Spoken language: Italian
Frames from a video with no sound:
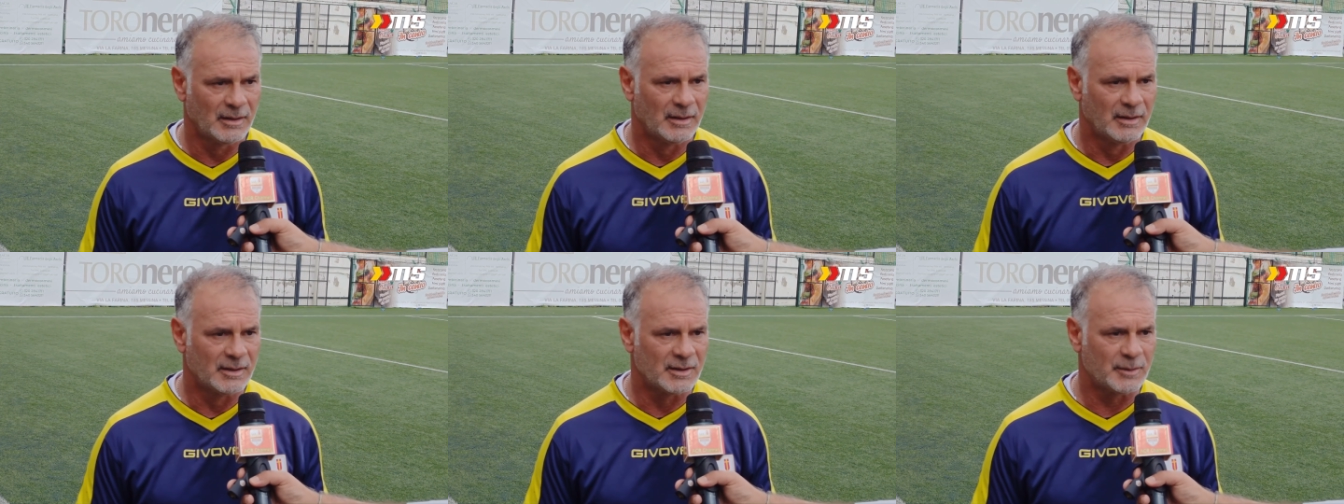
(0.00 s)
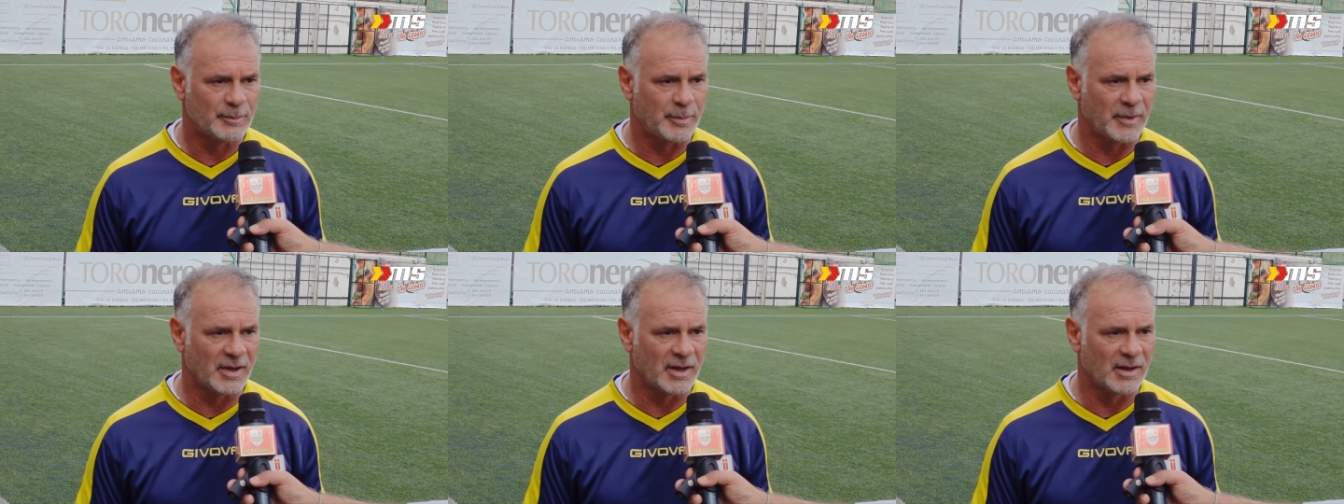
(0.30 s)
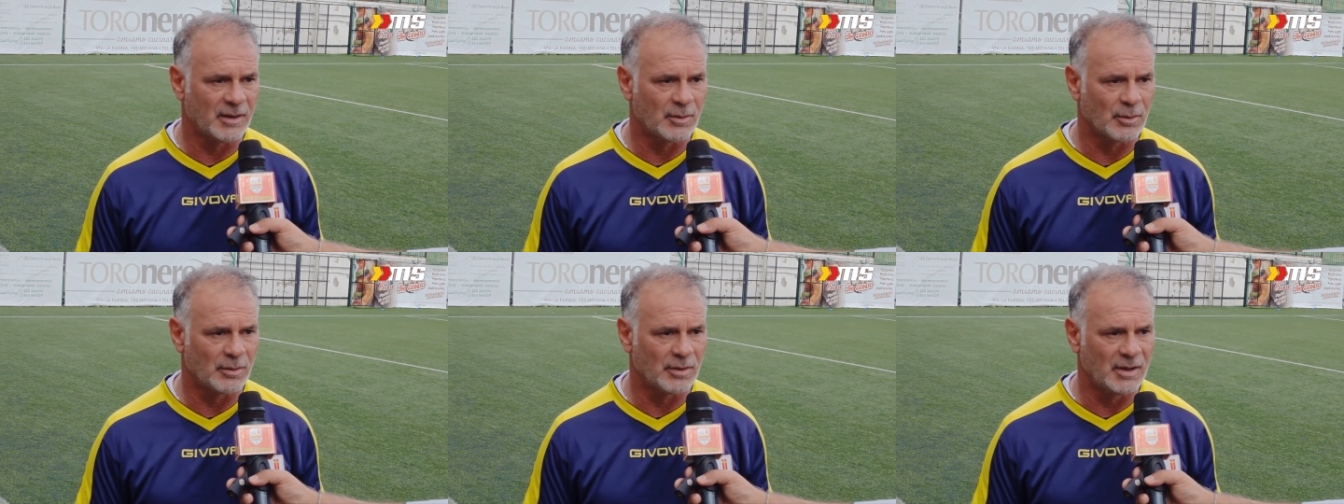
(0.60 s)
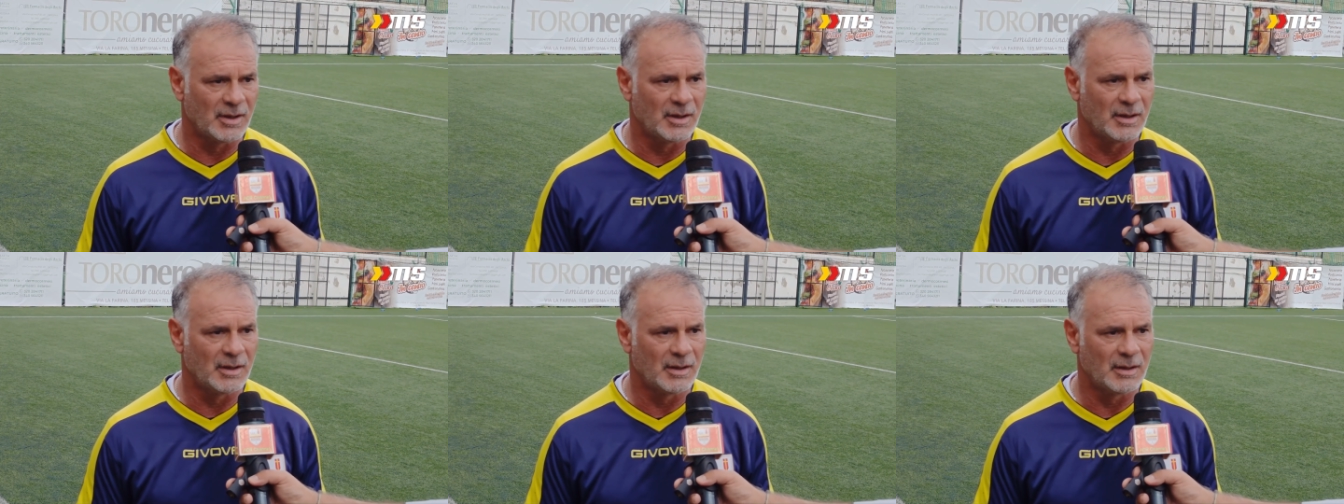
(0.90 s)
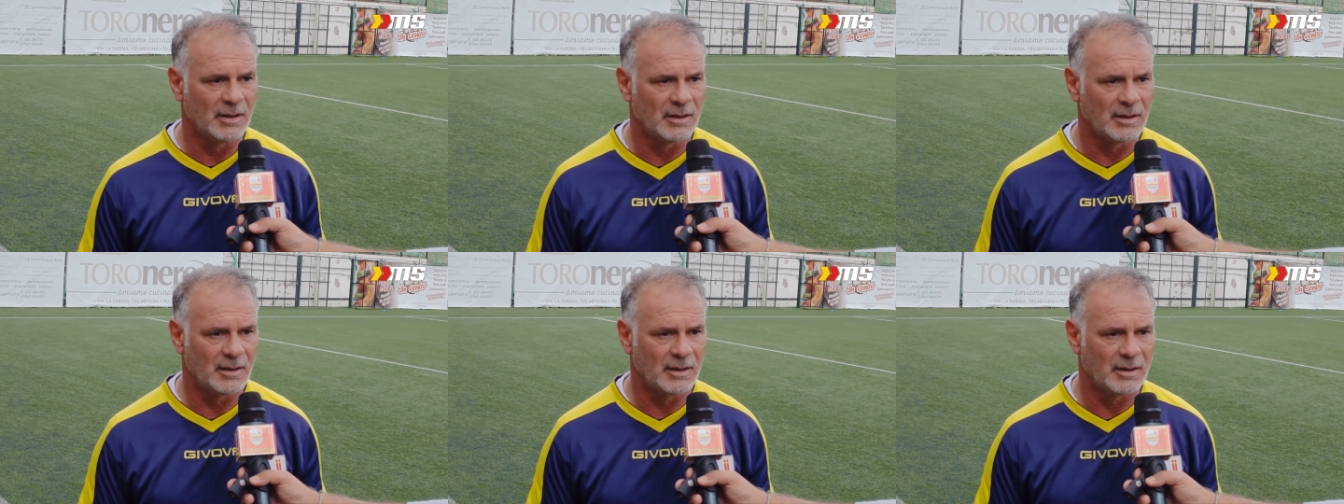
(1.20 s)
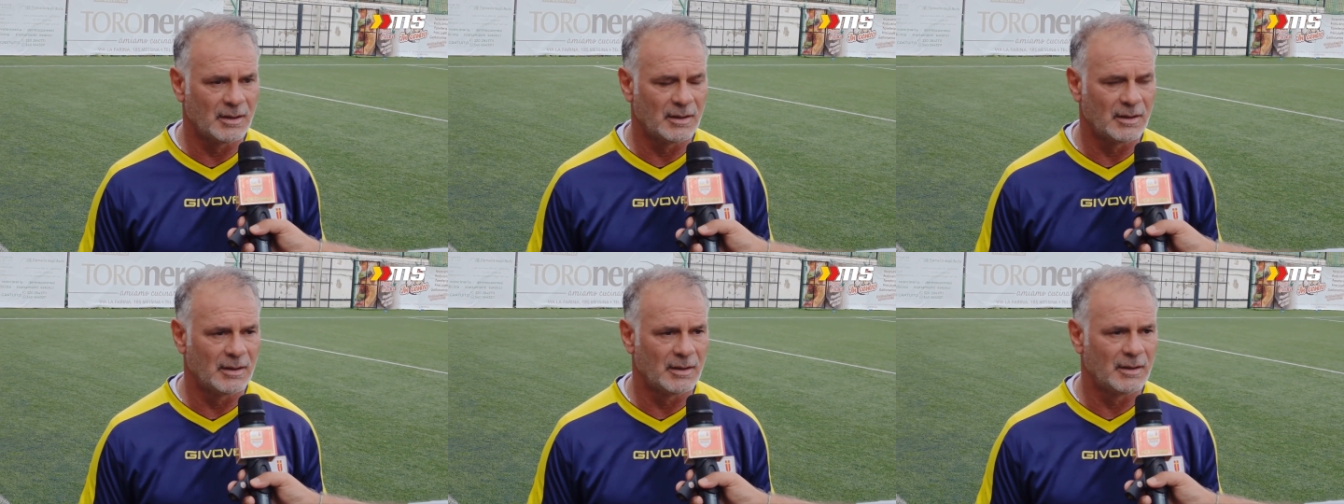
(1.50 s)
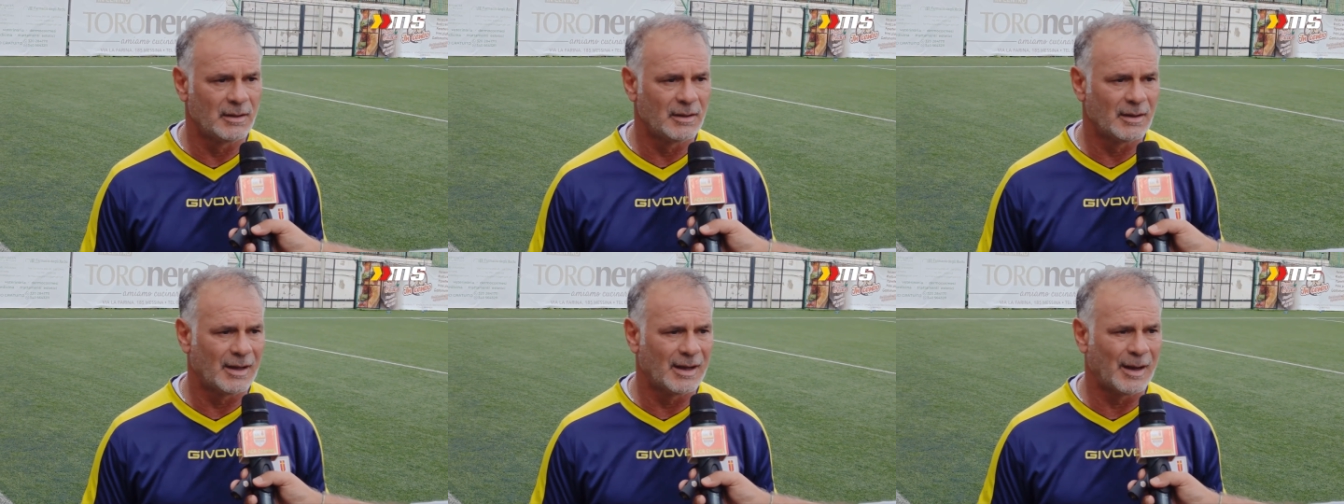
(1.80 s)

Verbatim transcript: spirito di, di,